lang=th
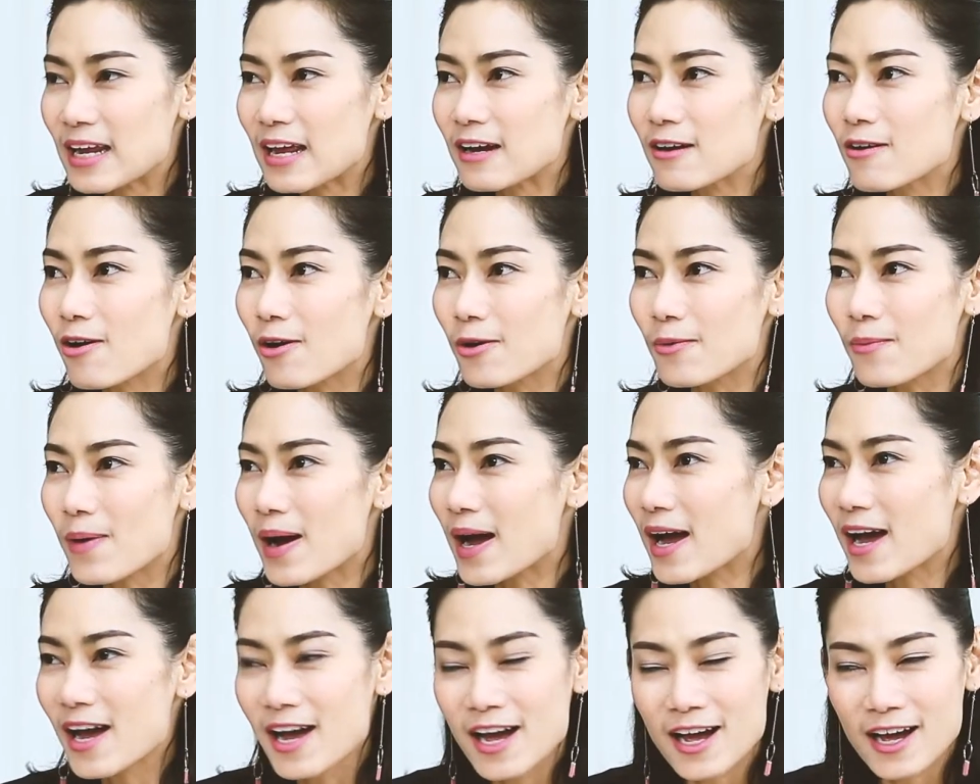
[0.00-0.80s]
แน่นอน
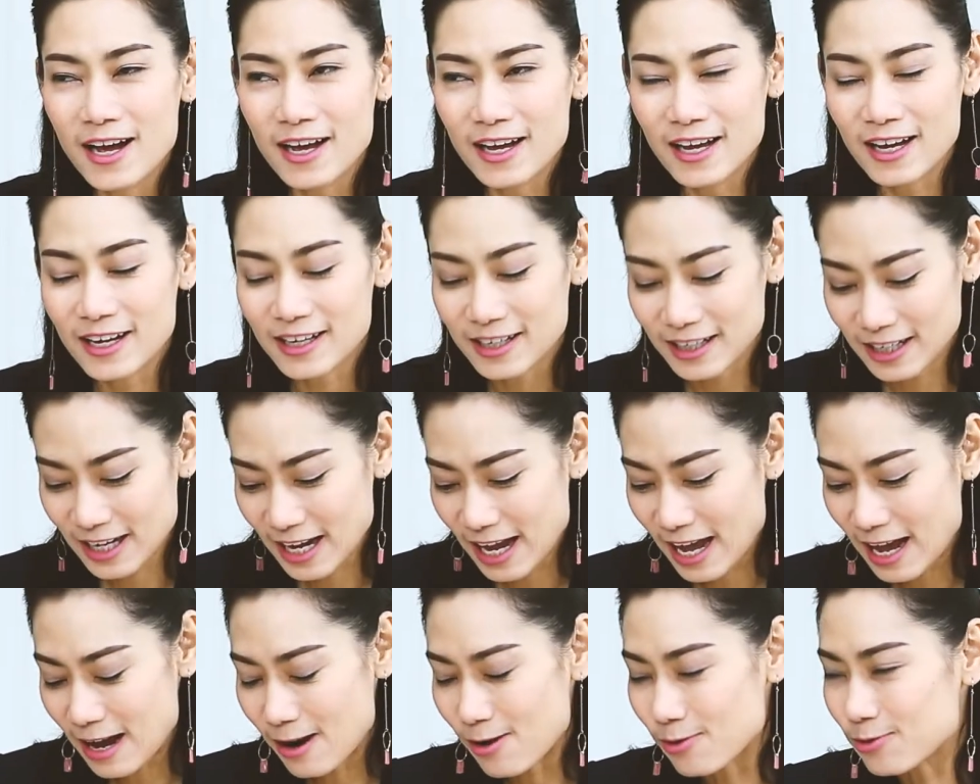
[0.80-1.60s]
ว่า
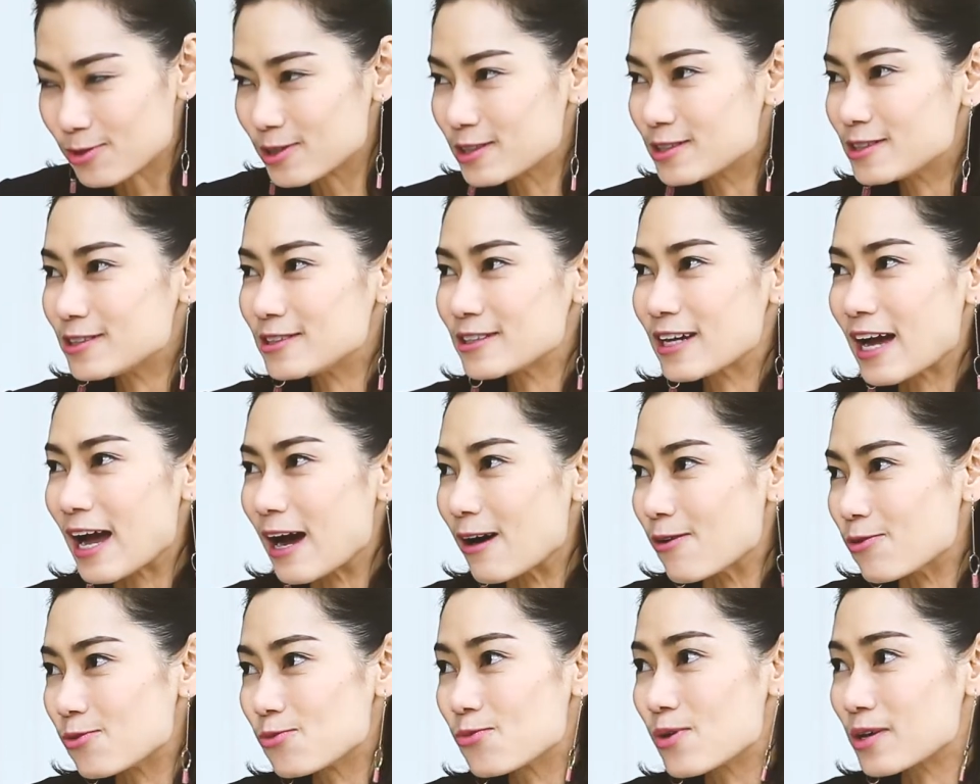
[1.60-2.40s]
ข่าวลือ
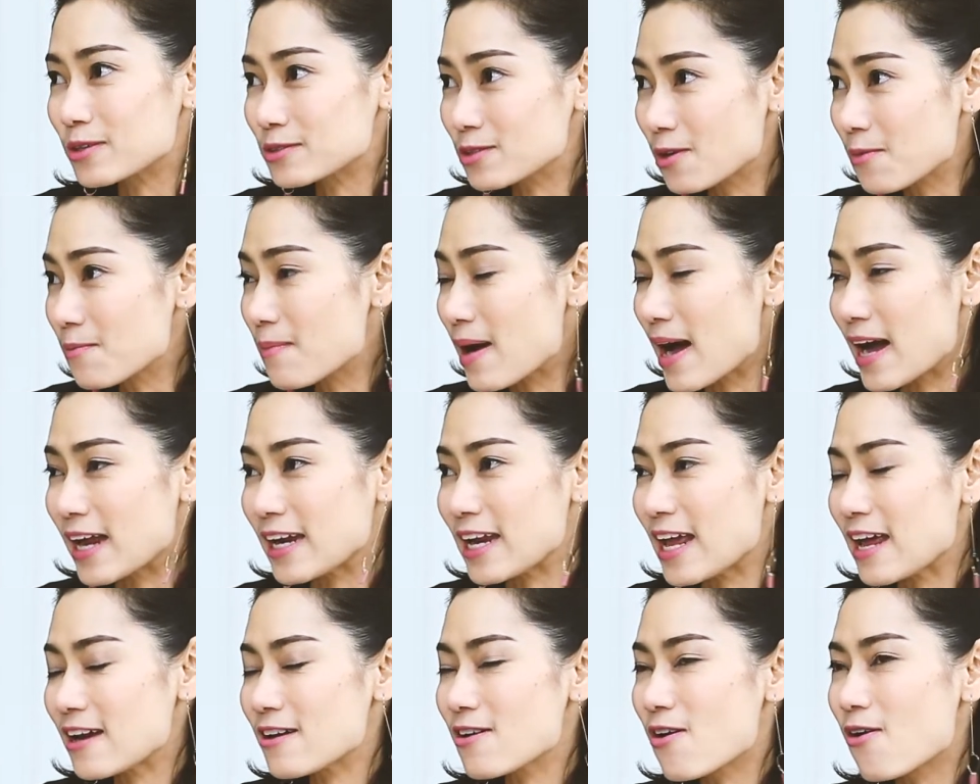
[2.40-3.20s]
ข่าวลวงต้องมา
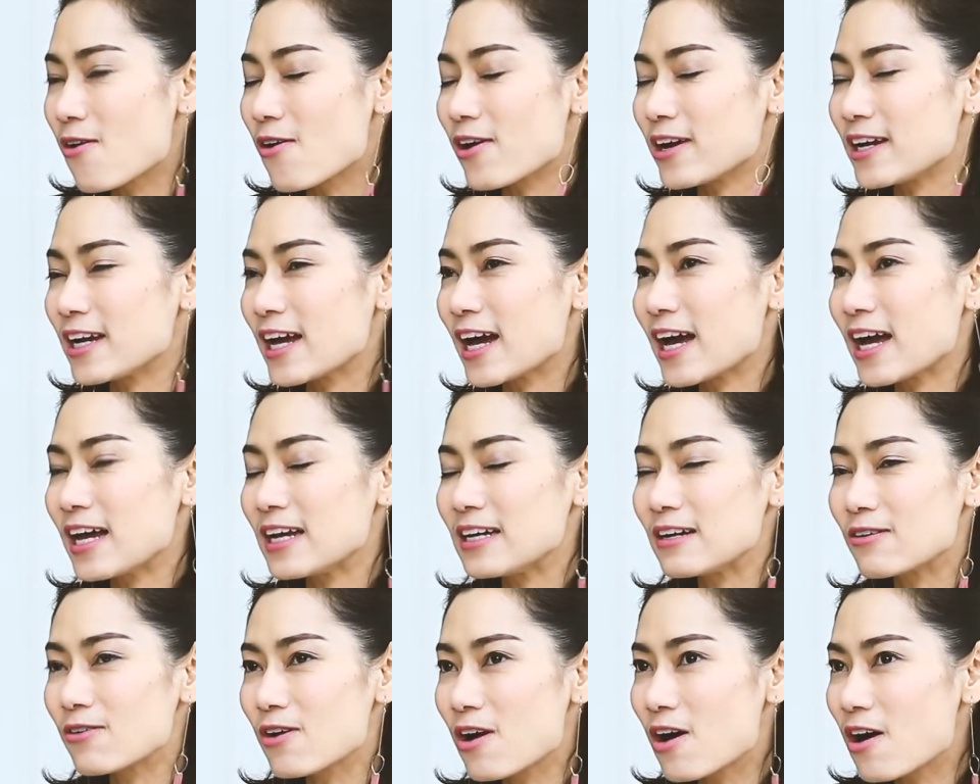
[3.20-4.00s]
แน่นอนนะคะ
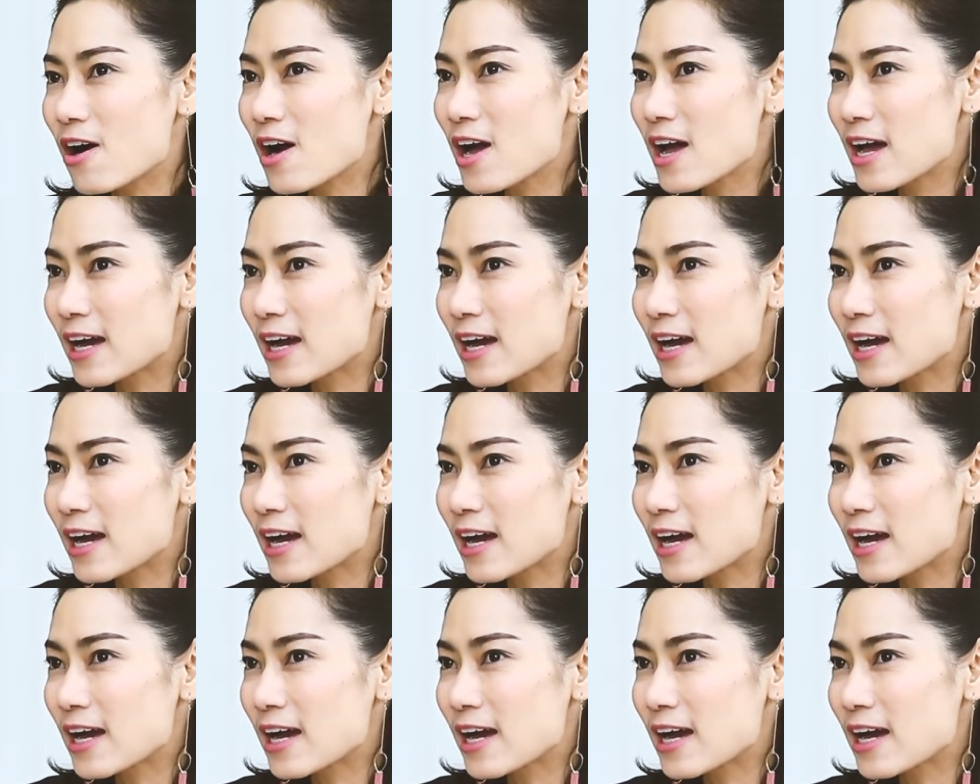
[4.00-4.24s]
แล้วก็